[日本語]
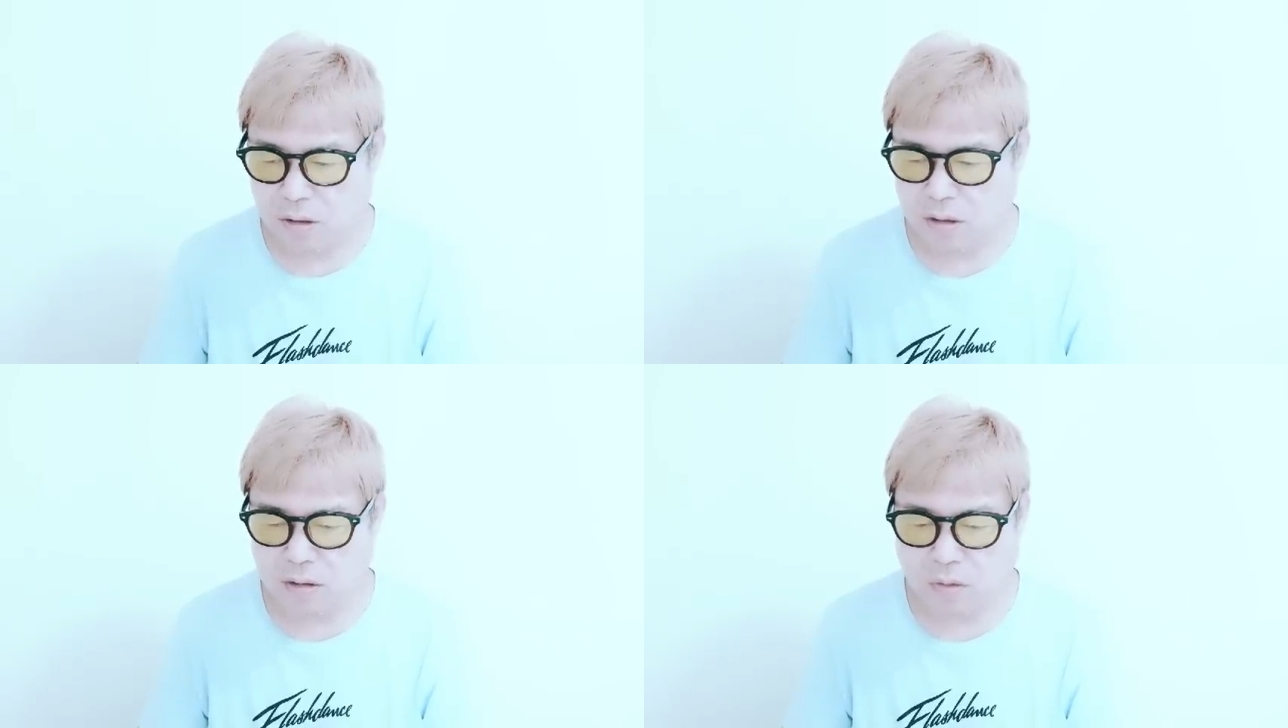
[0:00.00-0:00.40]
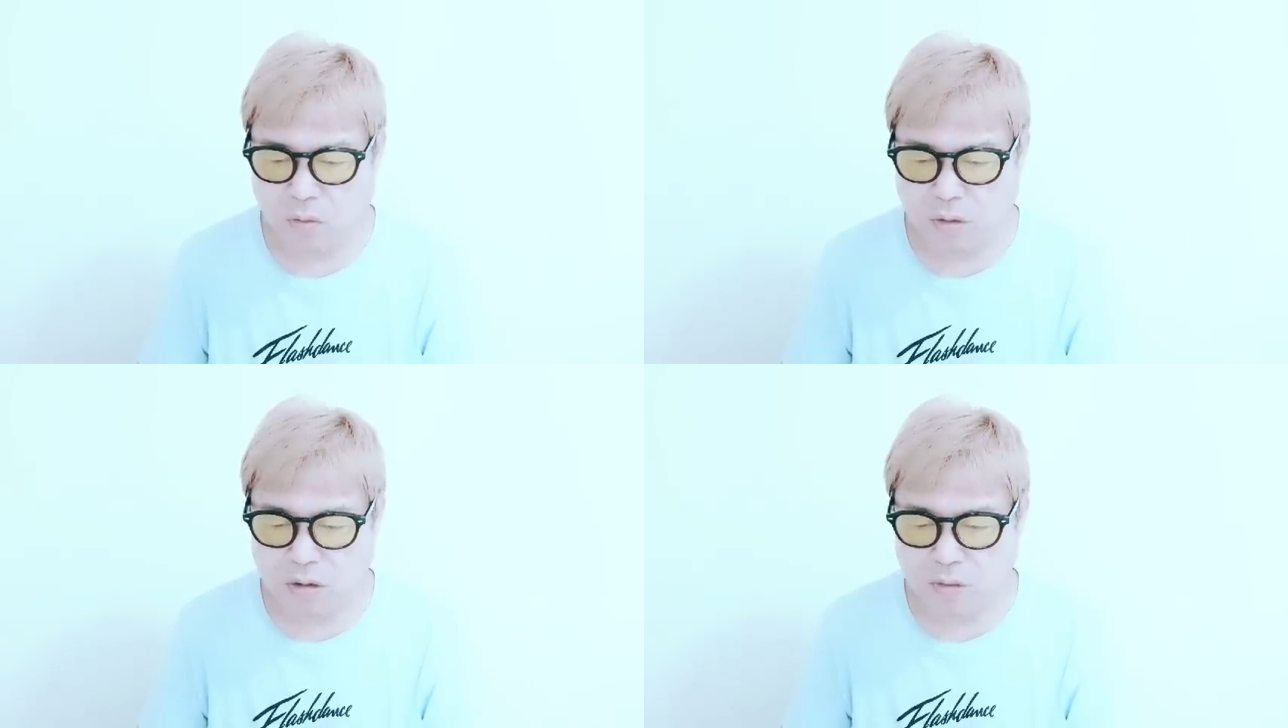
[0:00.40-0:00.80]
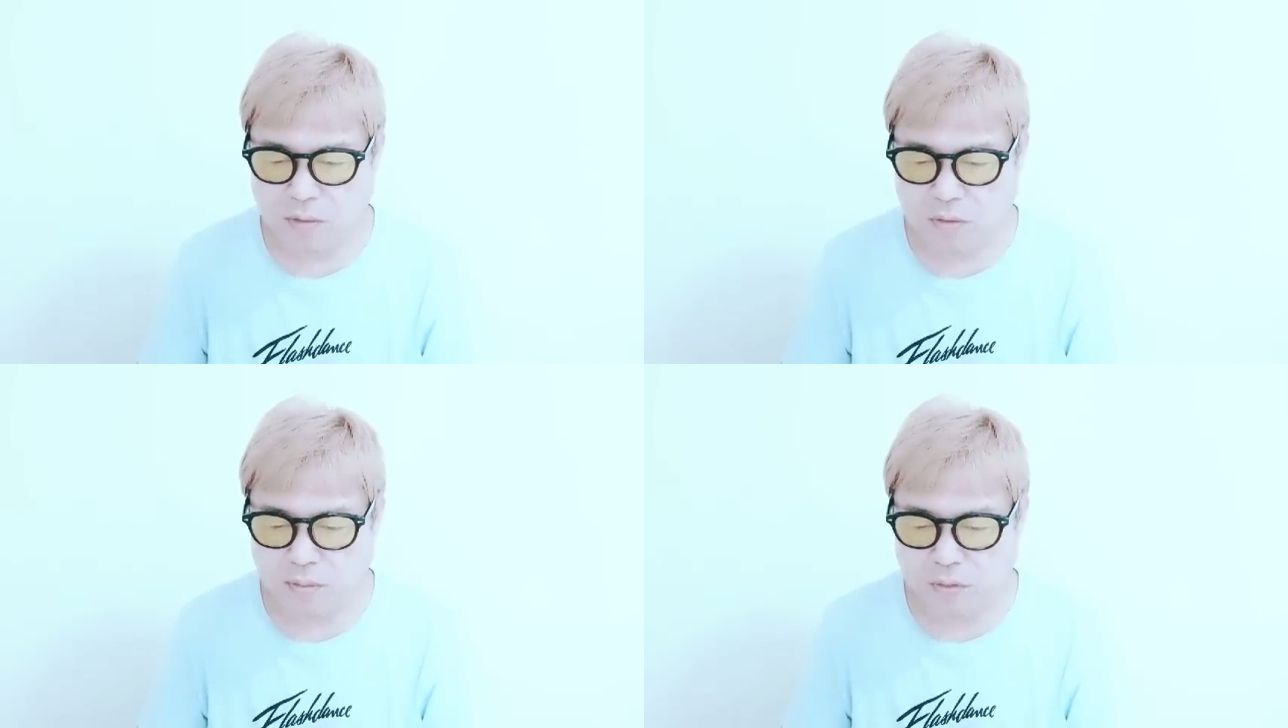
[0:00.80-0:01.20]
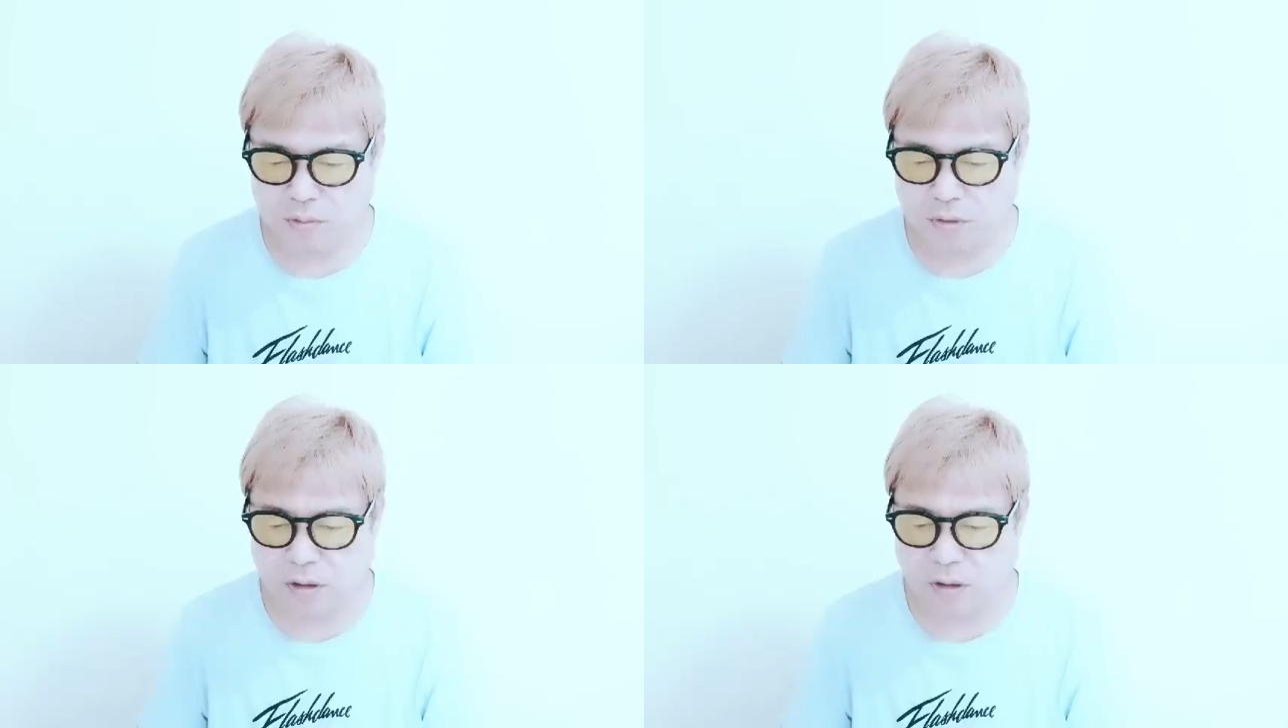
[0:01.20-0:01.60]
なんかこう一部部
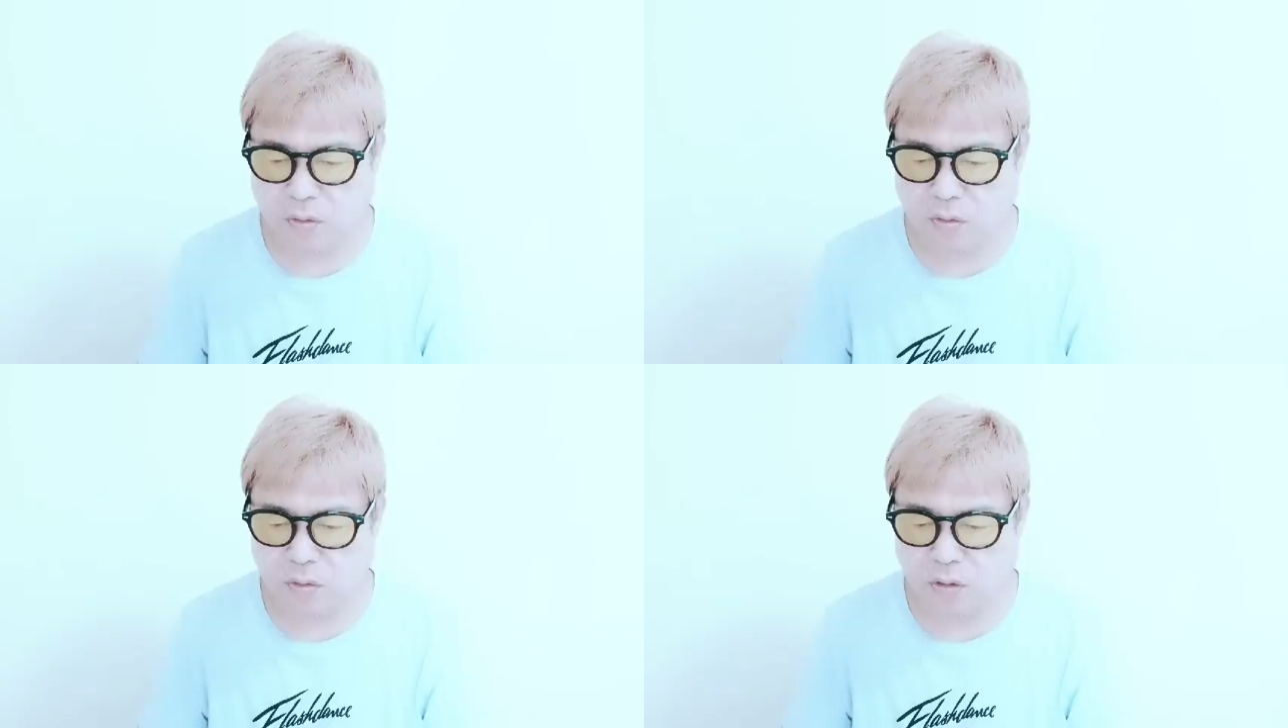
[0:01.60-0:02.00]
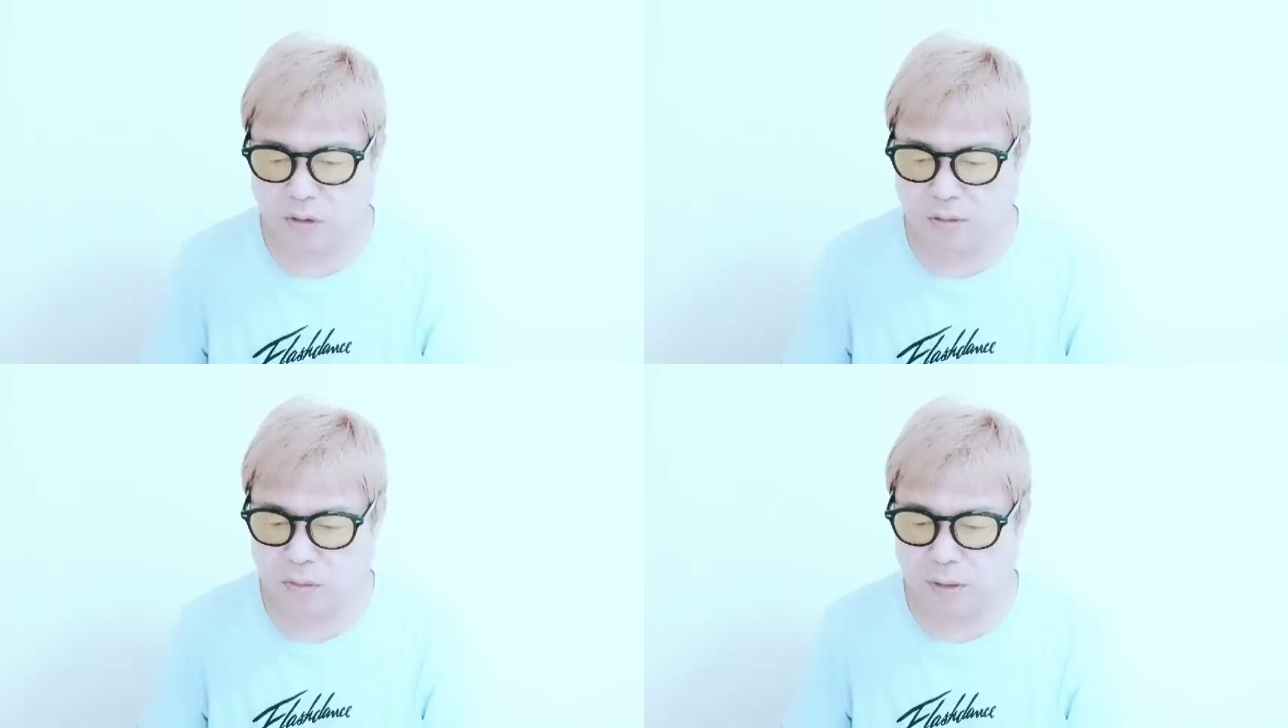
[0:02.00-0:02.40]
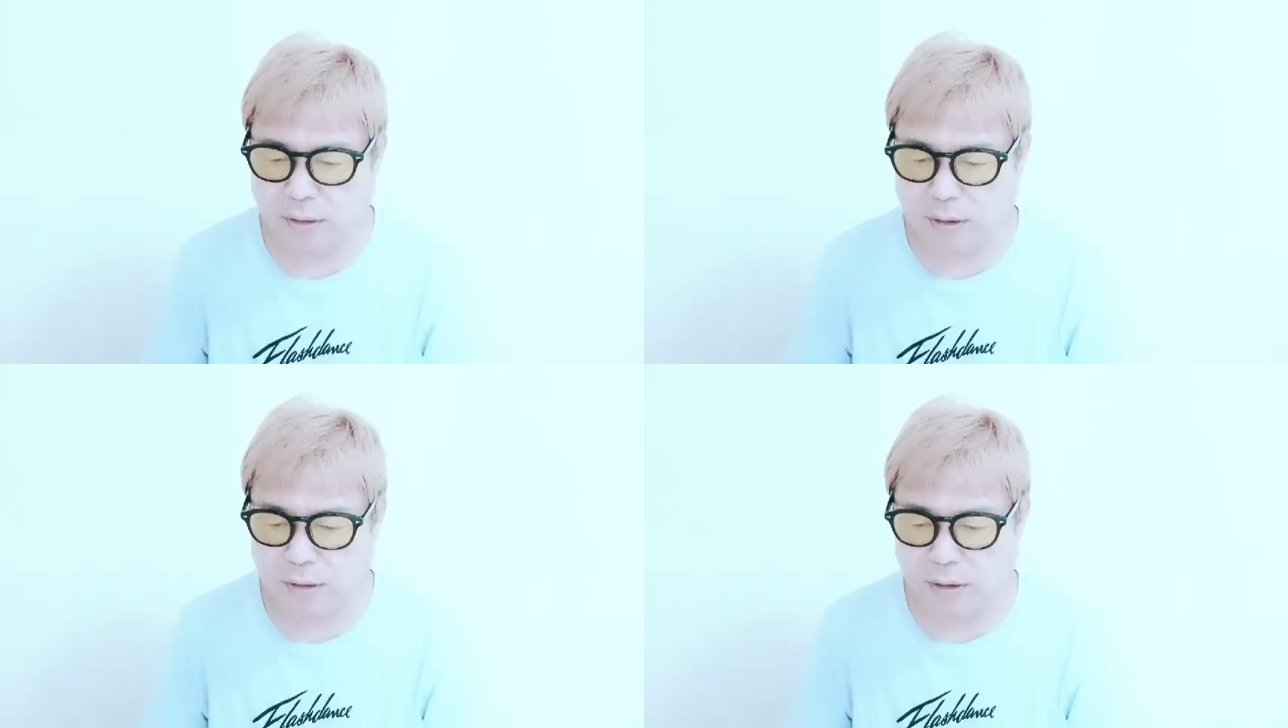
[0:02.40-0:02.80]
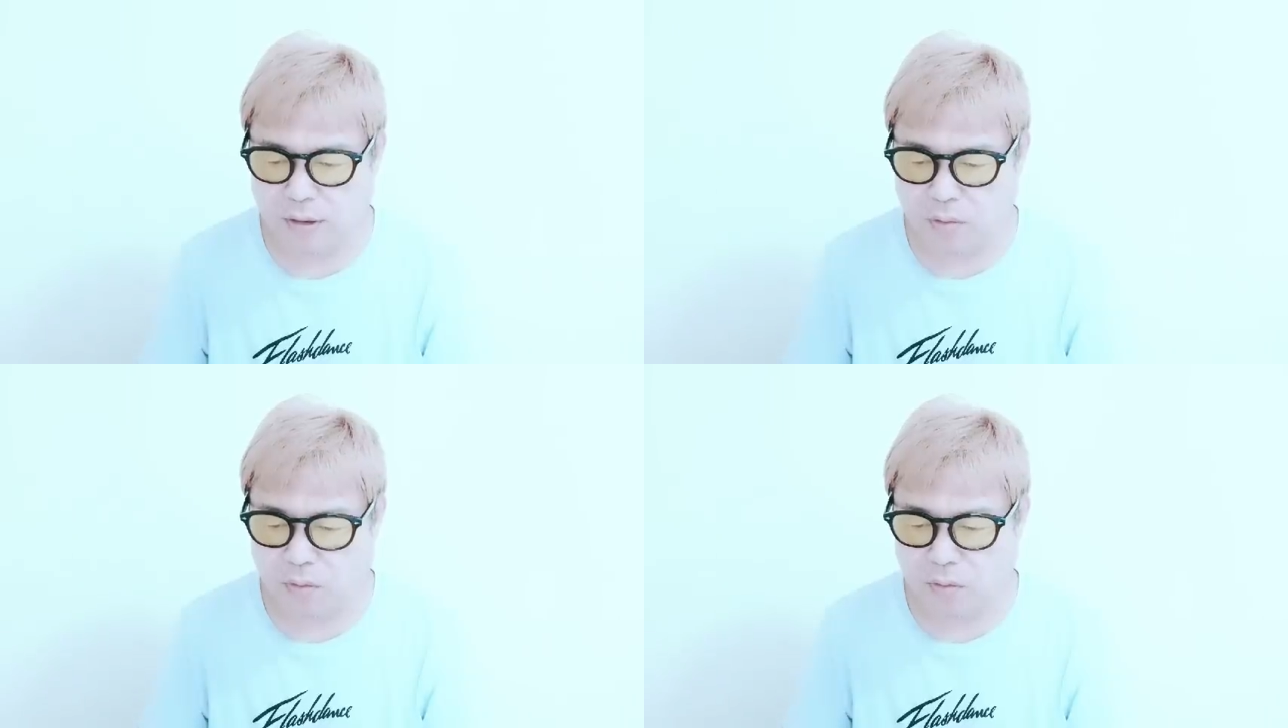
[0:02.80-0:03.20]
分だけを切り取らないで
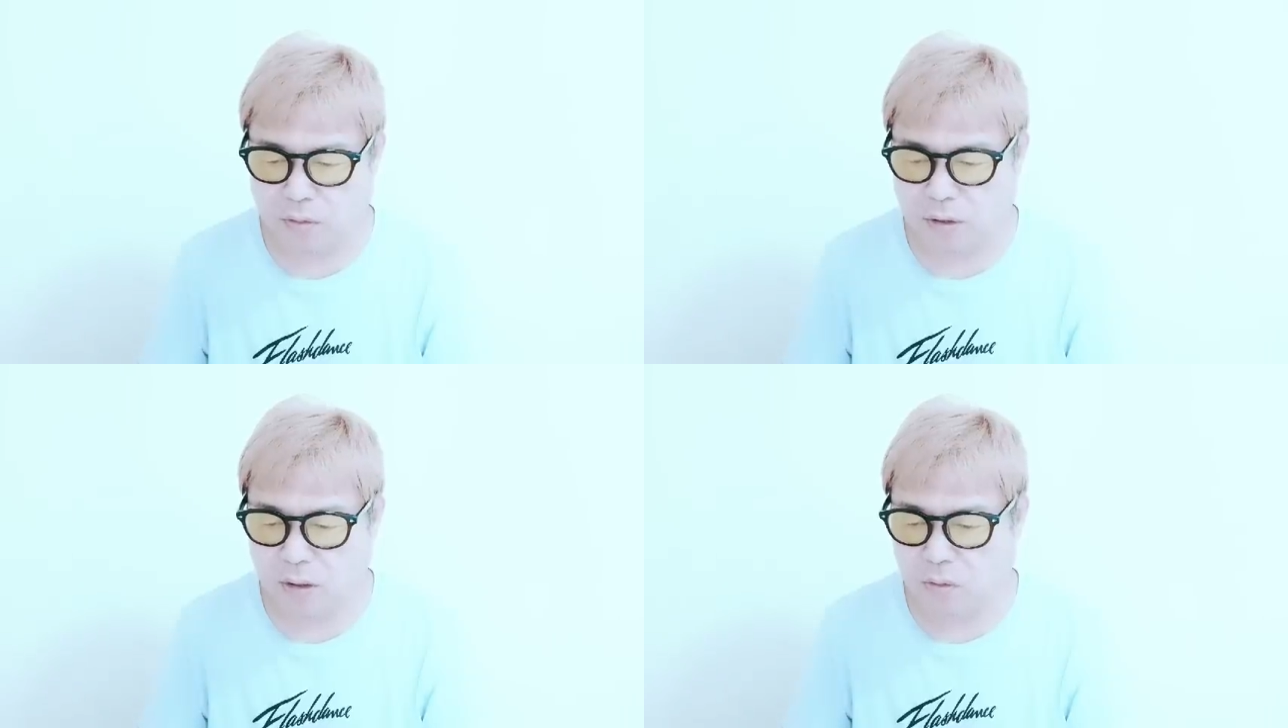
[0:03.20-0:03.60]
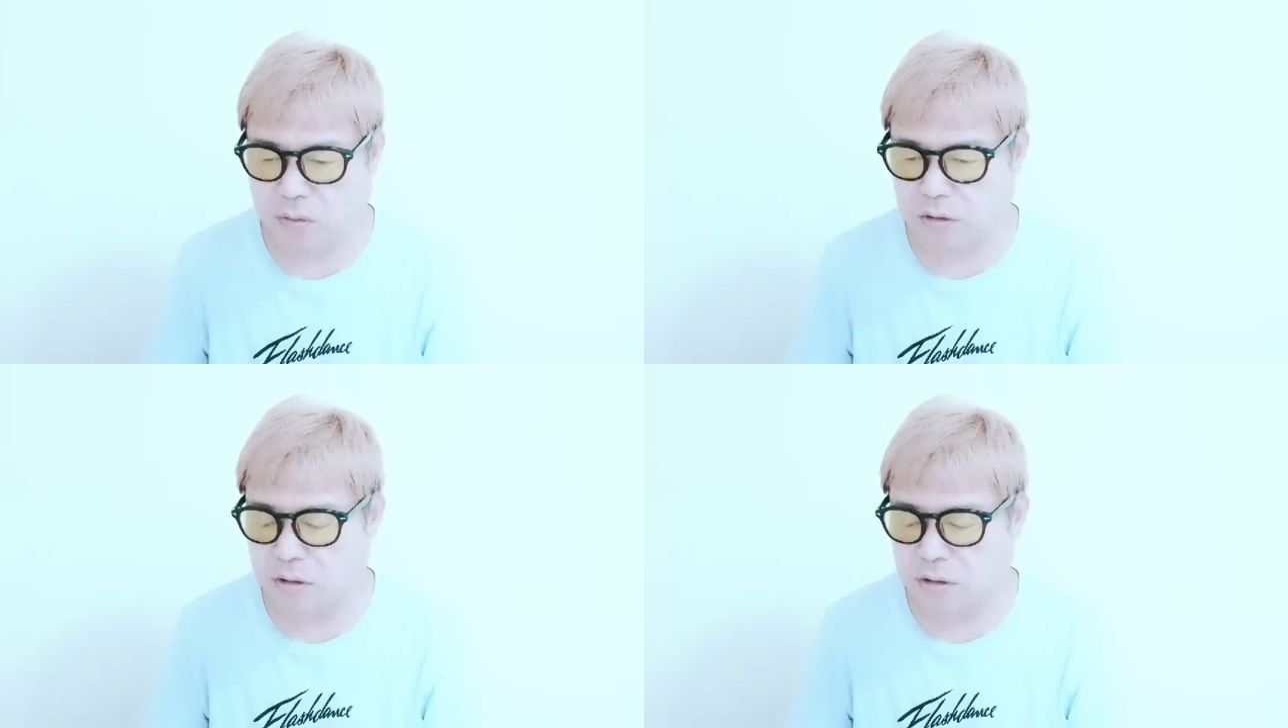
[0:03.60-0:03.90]
ねと、念押